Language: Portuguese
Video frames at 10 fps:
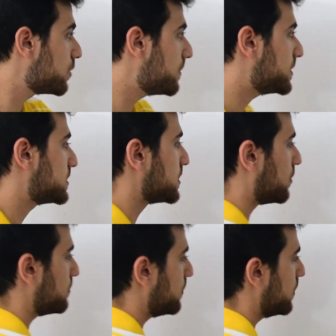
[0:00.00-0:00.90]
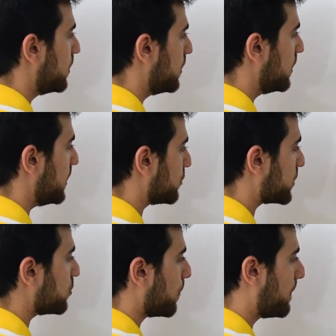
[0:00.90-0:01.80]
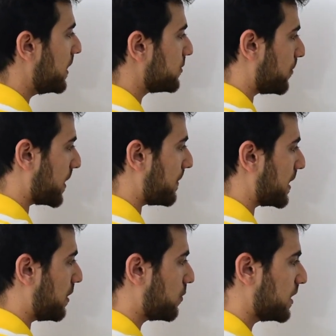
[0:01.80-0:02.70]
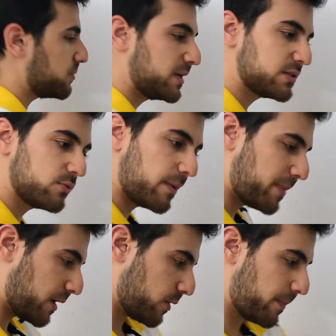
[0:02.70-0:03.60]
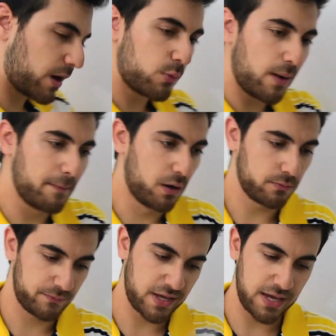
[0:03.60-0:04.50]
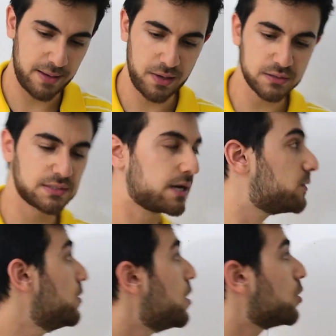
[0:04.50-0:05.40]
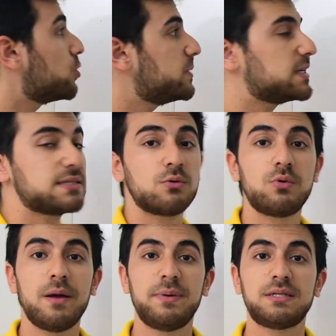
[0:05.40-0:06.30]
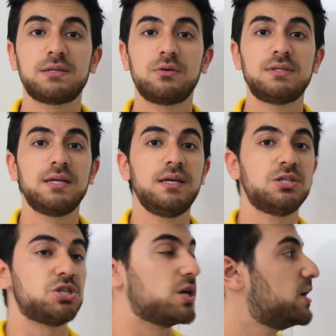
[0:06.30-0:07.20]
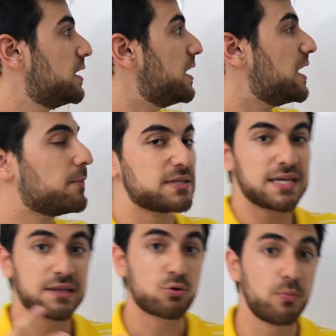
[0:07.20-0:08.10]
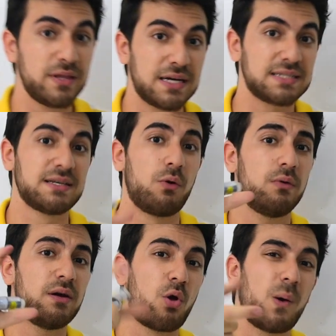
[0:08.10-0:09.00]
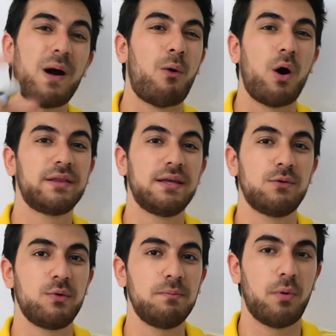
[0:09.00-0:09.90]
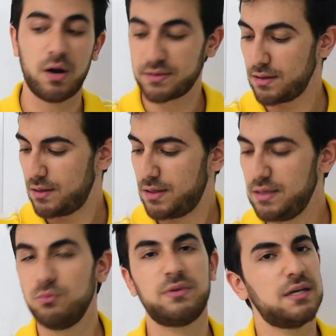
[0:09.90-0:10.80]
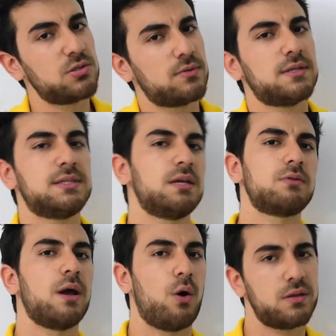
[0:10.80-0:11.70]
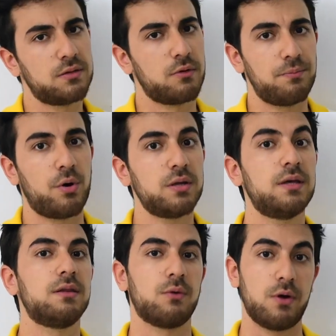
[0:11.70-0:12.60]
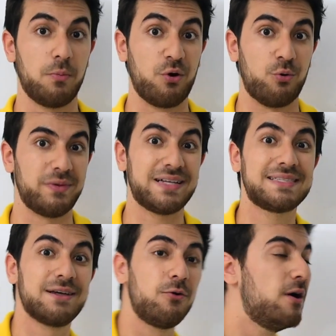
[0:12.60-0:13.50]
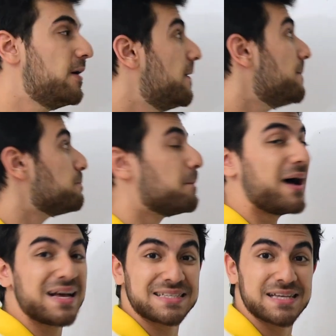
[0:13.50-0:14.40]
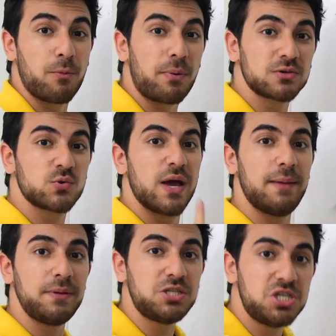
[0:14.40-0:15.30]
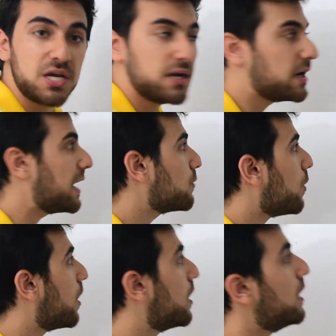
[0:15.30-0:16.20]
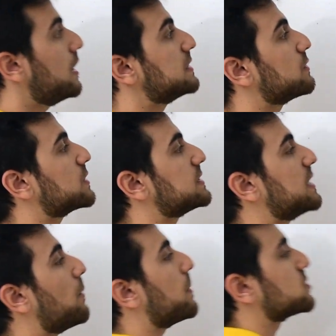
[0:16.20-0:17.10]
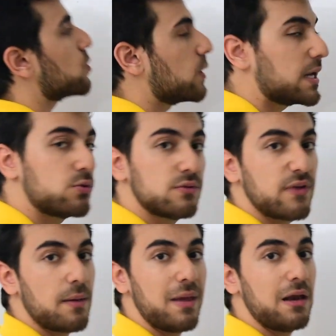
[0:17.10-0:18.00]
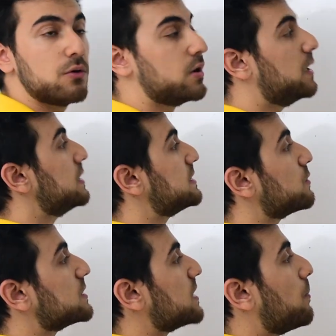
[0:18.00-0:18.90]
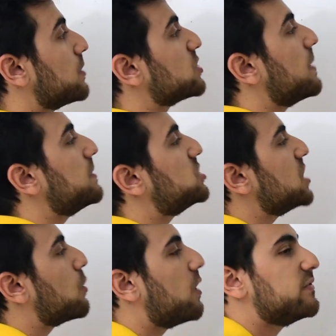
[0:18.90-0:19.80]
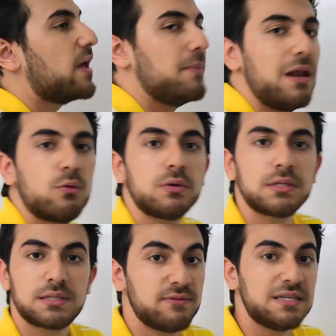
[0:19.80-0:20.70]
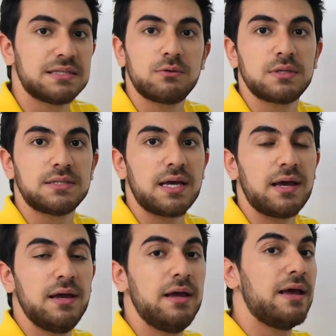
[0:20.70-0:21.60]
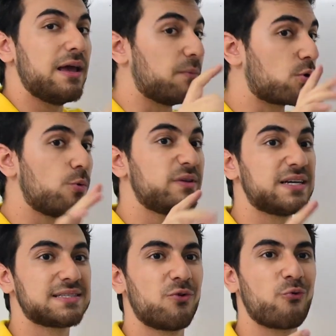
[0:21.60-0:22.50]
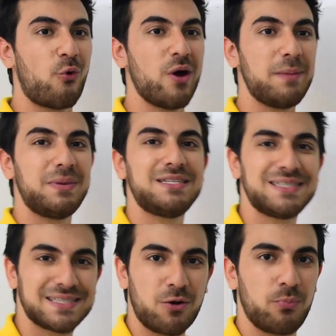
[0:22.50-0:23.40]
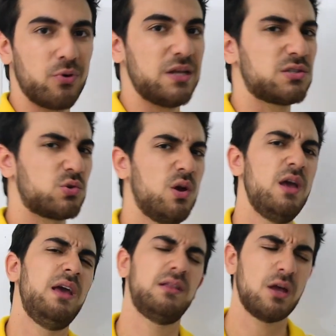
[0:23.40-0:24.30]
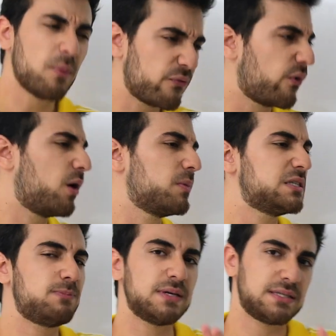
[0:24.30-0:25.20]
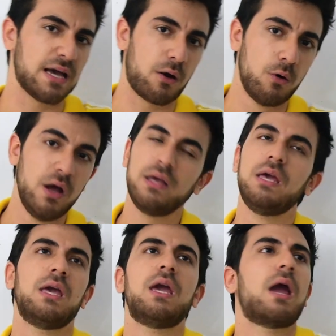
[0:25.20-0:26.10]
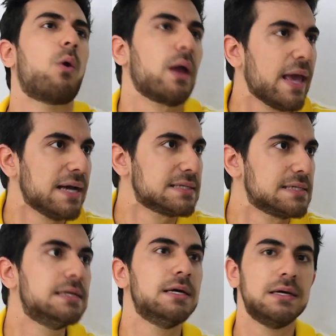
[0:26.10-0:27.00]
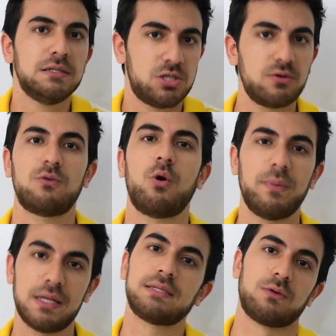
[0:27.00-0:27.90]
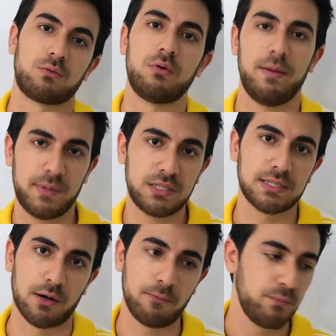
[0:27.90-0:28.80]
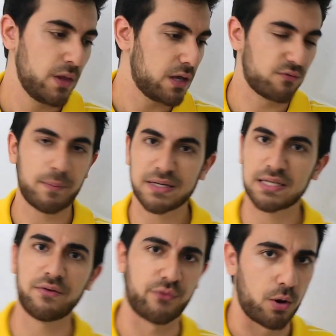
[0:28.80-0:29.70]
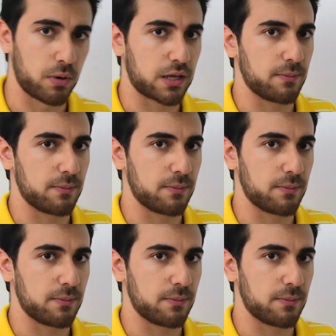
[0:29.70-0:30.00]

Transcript: com repetição. Eu tenho um pano para apagar o quadro, mas eu não apago. Eu apago com a mão, né? É meio estranho. Combinação com repetição é o seguinte: é uma certa combinação, logo a ordem não importa, e o texto está dizendo que a ordem não importa, então é uma combinação, mas eu posso repetir a cor. Se eu quiser, eu posso colocar tudo vermelho. Se eu quiser, eu posso repetir a cor vermelho quantas vezes eu quiser. É uma combinação com repetição, por isso. E tem uma fórmula especial que ninguém conhece de combinação com repetição. Eu vou passar a fórmula